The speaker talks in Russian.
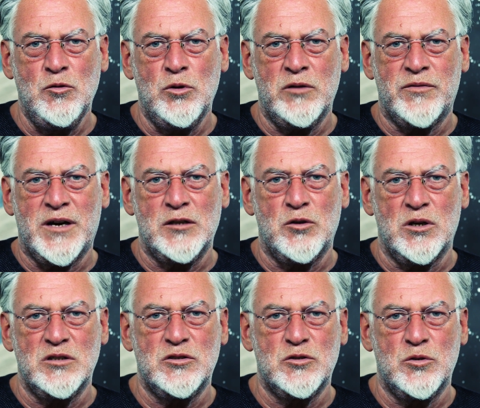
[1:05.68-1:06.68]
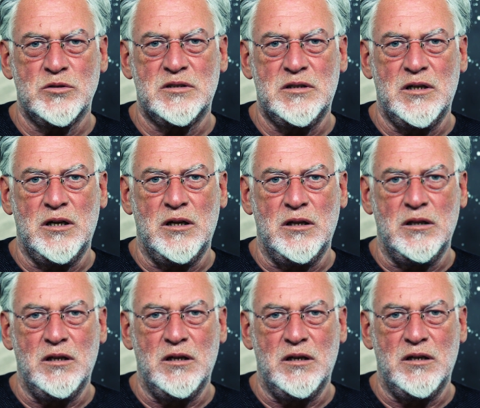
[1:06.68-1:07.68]
Дуров, который
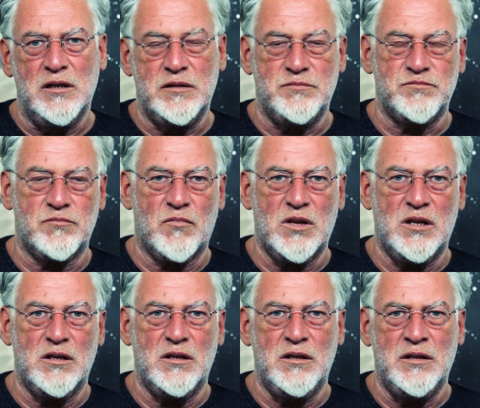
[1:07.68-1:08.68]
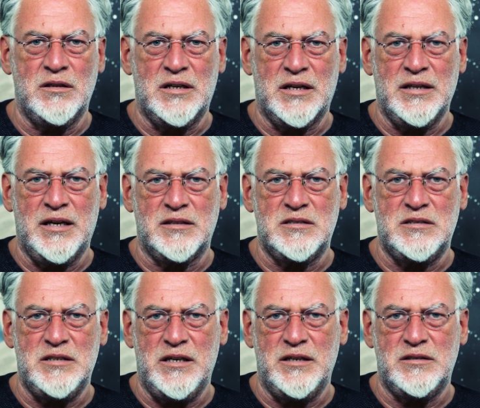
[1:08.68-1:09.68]
создал э,
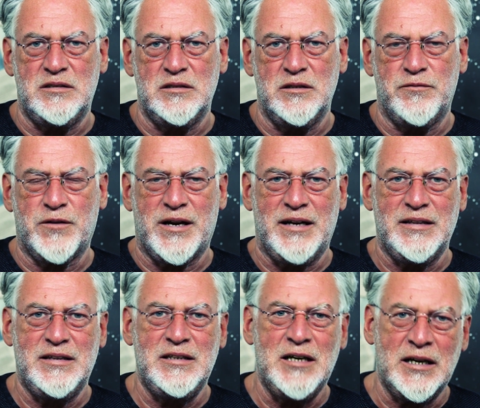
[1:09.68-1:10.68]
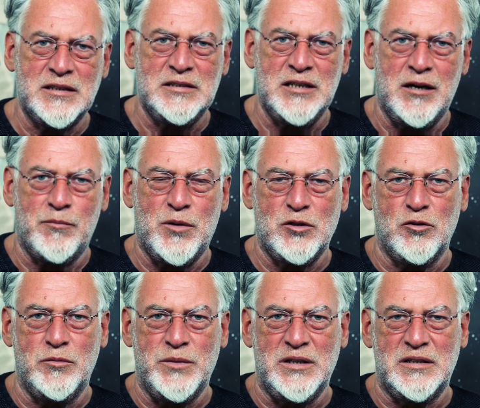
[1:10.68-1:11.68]
интернет-сеть ВКонтакте, а
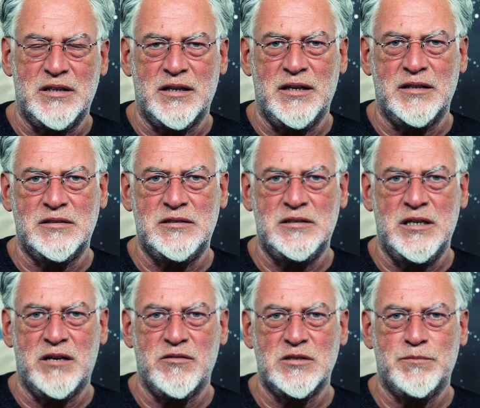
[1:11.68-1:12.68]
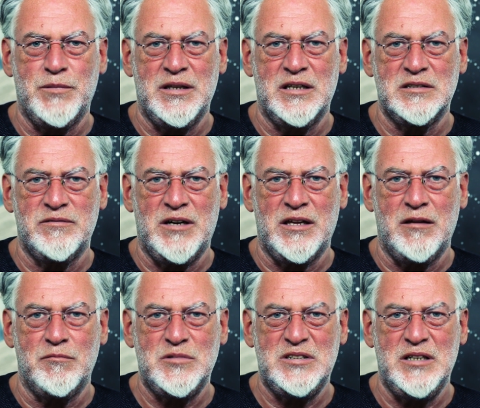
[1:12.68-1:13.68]
потом интернет-сервис под
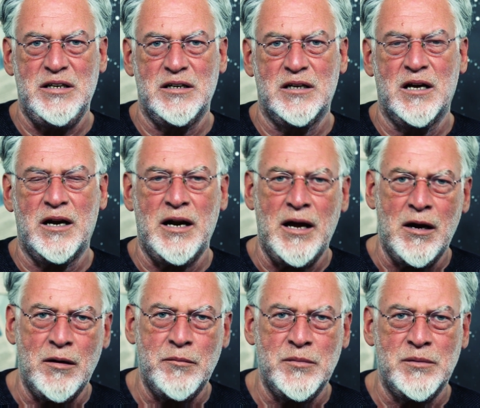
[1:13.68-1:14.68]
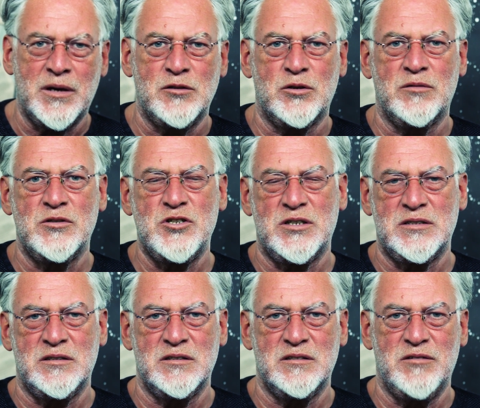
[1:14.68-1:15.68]
названием Telegram, которого
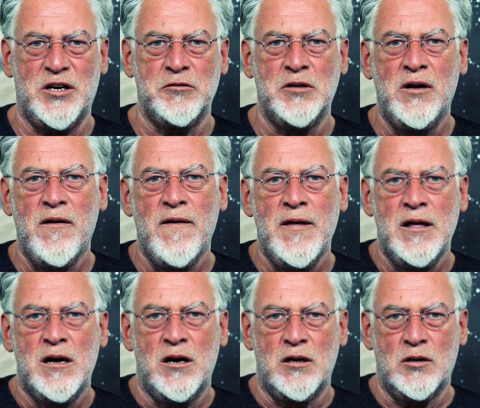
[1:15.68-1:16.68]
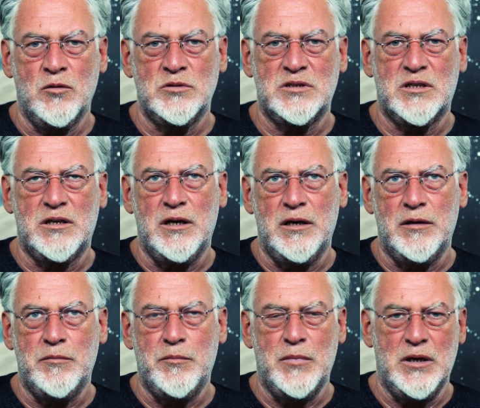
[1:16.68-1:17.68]
часто называют
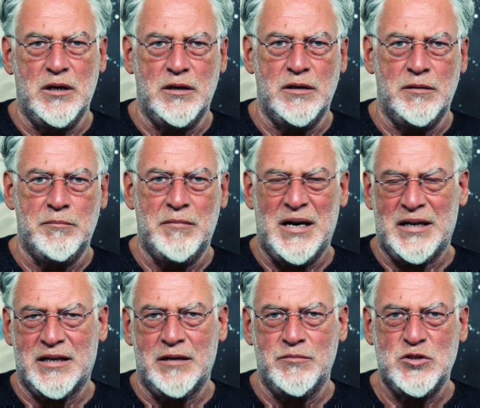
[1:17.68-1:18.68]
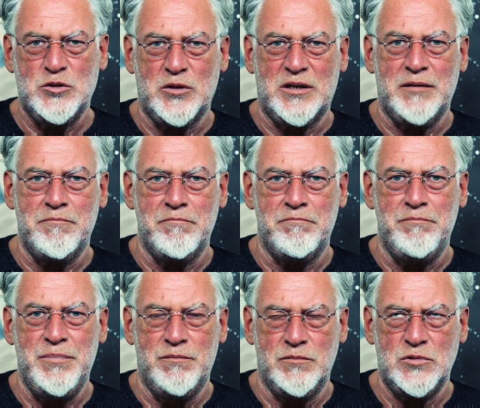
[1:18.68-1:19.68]
русским э, Марком Цукер...
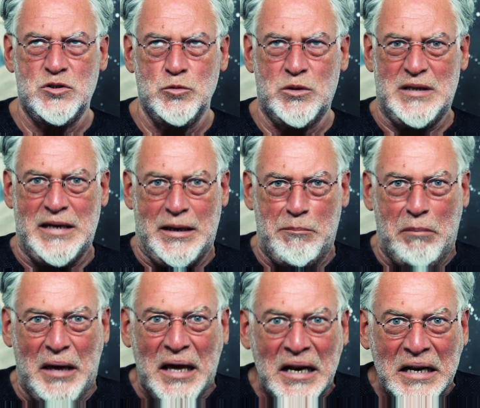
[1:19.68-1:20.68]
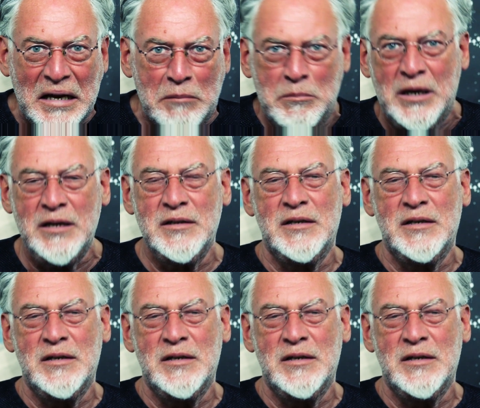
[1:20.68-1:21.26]
Цукербергом.